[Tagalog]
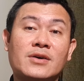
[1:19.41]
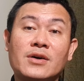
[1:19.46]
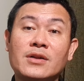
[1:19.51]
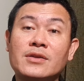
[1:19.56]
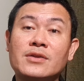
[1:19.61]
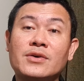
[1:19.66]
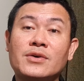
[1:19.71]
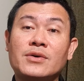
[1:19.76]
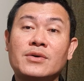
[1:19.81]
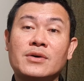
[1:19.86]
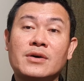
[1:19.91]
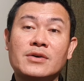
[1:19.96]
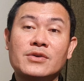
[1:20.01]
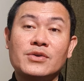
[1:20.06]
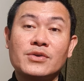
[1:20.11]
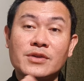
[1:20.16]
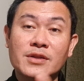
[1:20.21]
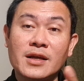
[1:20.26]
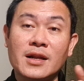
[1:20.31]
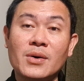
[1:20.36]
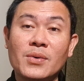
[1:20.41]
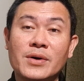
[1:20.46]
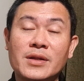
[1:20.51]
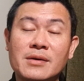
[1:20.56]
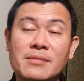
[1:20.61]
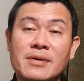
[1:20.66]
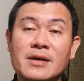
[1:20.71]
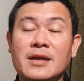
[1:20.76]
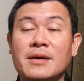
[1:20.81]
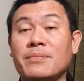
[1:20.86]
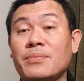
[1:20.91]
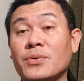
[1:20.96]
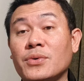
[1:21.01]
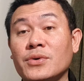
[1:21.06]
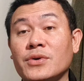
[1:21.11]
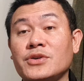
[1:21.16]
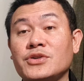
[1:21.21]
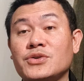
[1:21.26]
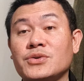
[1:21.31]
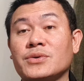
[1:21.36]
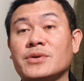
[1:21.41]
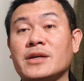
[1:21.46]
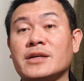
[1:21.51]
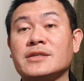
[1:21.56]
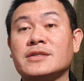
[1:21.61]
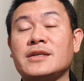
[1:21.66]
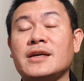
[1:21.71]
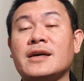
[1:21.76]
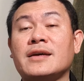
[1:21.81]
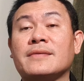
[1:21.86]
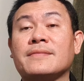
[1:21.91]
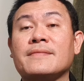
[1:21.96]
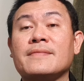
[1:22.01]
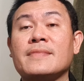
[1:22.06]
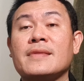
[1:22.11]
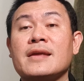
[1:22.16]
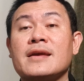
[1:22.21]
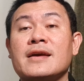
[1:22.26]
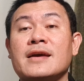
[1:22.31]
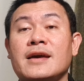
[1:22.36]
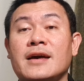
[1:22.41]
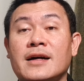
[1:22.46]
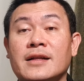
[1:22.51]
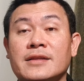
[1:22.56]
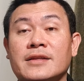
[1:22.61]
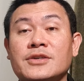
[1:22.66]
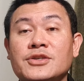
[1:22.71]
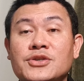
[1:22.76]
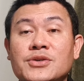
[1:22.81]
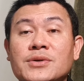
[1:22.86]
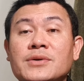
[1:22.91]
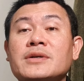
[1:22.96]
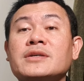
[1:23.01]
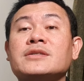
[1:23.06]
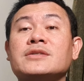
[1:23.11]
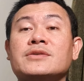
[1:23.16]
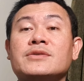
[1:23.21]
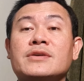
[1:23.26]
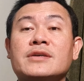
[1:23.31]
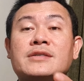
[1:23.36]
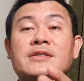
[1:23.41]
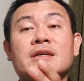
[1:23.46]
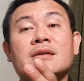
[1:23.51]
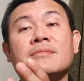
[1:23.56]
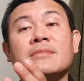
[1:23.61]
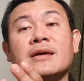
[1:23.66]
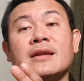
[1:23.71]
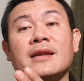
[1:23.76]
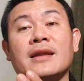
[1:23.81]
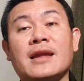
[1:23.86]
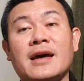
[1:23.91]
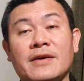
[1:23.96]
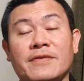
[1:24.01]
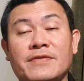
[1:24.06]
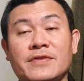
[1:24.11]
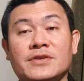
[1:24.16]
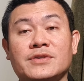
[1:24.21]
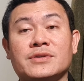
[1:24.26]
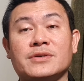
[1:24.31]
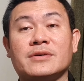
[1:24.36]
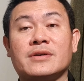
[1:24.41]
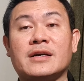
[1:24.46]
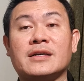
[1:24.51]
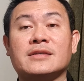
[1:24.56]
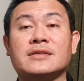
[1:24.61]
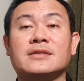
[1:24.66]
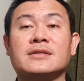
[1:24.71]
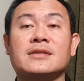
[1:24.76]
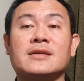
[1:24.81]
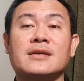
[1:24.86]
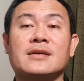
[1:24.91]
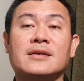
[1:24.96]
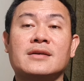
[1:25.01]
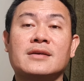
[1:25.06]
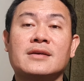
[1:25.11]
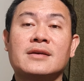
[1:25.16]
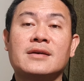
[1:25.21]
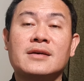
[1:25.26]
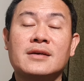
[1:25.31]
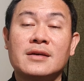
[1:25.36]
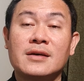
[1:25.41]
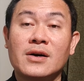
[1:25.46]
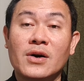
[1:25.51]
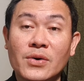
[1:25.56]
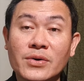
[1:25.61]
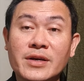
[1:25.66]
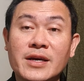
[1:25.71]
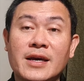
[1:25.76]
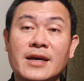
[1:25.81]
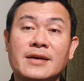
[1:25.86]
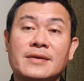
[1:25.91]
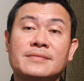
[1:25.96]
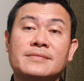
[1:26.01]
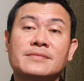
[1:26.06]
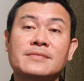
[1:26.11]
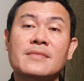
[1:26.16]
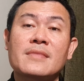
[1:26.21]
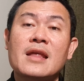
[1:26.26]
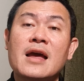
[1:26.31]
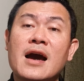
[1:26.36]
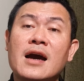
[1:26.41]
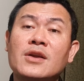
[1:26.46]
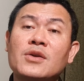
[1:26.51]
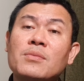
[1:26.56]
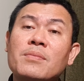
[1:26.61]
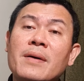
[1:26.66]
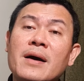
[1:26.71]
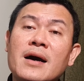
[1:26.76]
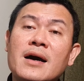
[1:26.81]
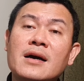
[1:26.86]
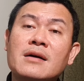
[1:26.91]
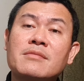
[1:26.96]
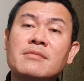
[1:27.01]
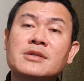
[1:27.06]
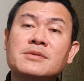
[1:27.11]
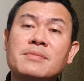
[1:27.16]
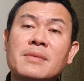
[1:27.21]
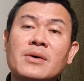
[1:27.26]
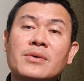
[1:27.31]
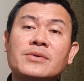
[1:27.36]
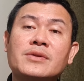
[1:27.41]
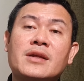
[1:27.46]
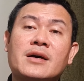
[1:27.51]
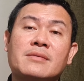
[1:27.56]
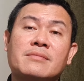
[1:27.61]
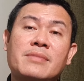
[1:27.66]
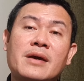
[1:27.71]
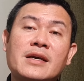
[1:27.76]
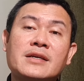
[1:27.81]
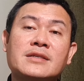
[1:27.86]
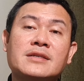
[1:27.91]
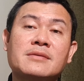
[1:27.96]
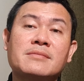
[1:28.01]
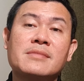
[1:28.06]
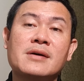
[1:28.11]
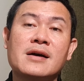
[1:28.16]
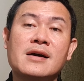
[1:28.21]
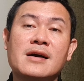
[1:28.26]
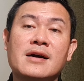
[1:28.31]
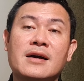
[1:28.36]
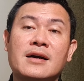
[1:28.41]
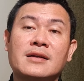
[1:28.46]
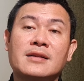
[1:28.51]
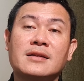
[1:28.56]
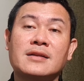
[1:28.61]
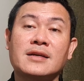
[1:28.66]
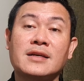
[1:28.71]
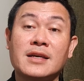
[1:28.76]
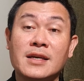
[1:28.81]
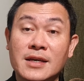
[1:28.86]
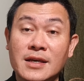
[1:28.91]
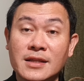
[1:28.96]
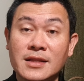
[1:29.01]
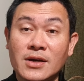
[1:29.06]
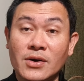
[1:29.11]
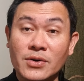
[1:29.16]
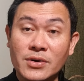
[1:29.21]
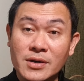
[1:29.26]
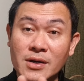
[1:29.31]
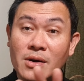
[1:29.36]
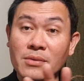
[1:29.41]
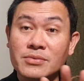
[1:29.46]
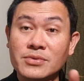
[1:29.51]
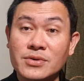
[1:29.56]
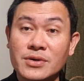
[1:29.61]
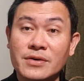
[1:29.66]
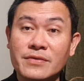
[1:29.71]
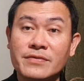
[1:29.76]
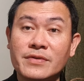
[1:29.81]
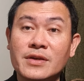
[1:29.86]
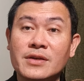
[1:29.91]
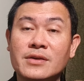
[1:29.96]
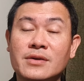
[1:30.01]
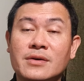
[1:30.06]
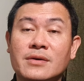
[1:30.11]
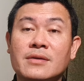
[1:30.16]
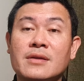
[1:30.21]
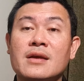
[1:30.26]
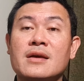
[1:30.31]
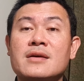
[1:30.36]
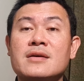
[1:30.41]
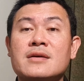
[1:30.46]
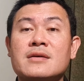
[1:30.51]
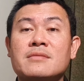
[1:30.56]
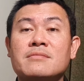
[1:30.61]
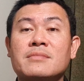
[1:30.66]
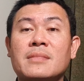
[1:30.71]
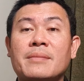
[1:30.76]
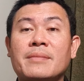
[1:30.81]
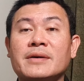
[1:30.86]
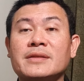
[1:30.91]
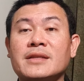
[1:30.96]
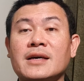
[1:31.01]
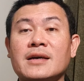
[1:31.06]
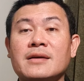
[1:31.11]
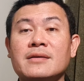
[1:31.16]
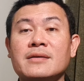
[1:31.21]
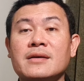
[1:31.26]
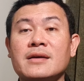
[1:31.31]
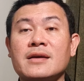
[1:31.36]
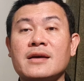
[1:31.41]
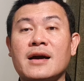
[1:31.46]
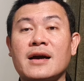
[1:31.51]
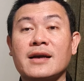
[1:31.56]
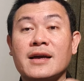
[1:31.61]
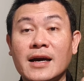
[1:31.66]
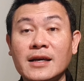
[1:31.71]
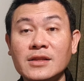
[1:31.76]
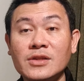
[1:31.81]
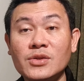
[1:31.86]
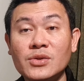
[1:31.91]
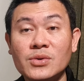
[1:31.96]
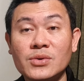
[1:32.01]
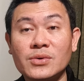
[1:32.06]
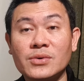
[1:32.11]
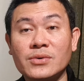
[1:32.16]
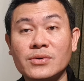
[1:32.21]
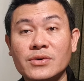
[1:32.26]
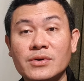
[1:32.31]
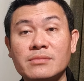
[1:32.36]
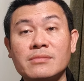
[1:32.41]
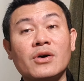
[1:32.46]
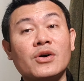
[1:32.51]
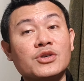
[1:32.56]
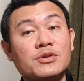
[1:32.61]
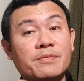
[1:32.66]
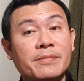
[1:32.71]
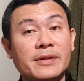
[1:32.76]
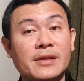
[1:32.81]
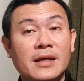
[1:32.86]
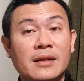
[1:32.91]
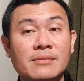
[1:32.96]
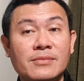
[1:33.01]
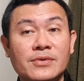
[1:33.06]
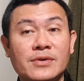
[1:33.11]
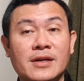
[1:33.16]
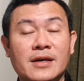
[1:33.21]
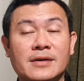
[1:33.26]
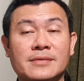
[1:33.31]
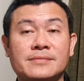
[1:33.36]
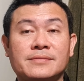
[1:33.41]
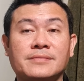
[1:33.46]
Although, yung dalawa naman ay puro insurance yan. Health insurance, yung isa naman life insurance. Okay, ano ba ang mas mauna based sa mga nakikita or na-observe ninyo? Mamatay agad or ma-hospital muna?